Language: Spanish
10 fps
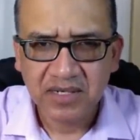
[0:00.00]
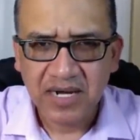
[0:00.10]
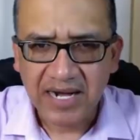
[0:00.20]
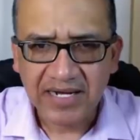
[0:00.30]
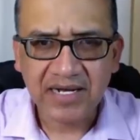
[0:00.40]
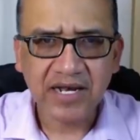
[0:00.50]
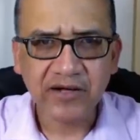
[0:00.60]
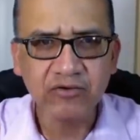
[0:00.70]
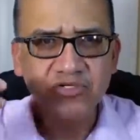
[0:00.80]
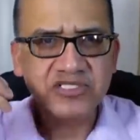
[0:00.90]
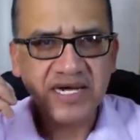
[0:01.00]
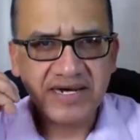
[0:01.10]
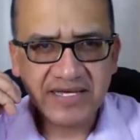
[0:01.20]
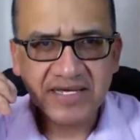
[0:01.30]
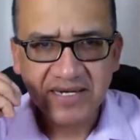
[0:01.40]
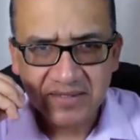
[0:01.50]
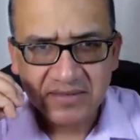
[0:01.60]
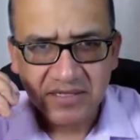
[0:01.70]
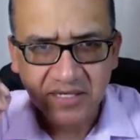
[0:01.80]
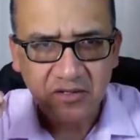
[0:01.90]
A él le
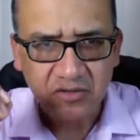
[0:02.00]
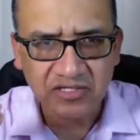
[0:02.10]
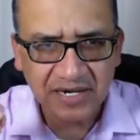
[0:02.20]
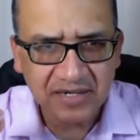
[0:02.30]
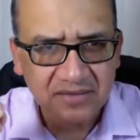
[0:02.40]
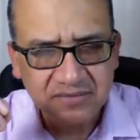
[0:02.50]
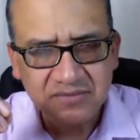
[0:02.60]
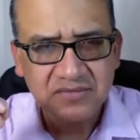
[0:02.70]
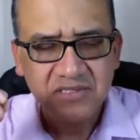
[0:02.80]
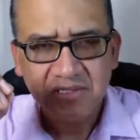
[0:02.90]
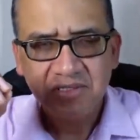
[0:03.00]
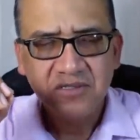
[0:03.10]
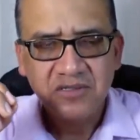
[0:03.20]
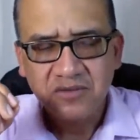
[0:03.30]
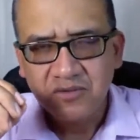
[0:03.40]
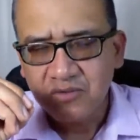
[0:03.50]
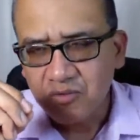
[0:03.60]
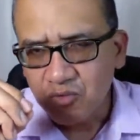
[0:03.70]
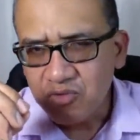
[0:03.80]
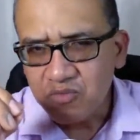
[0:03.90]
gustaría encontrar
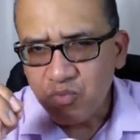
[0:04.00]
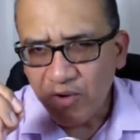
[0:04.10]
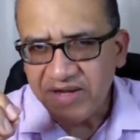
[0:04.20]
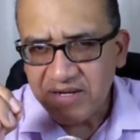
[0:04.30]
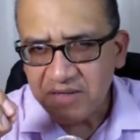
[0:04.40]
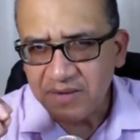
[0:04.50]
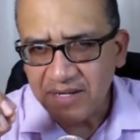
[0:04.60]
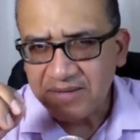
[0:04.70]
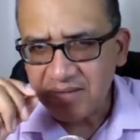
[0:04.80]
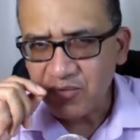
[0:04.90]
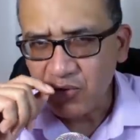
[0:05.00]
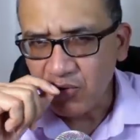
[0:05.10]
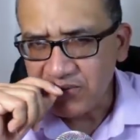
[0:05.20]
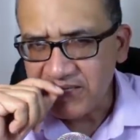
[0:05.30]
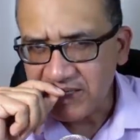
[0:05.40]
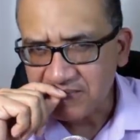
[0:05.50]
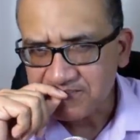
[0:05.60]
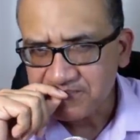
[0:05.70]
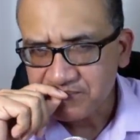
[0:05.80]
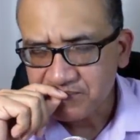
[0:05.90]
un buen nivel de hemoglobina,
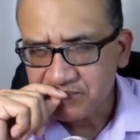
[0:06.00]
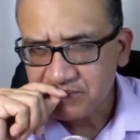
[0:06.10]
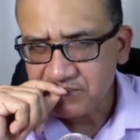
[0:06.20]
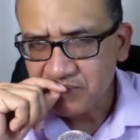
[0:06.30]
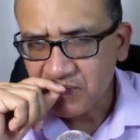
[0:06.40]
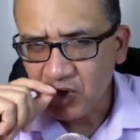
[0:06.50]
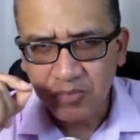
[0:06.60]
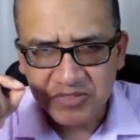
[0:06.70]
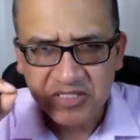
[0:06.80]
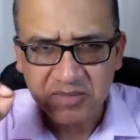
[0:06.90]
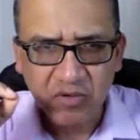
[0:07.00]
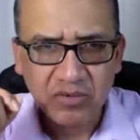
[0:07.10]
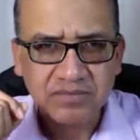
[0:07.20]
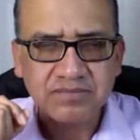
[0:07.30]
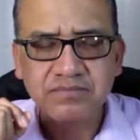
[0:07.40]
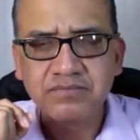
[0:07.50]
óptimo.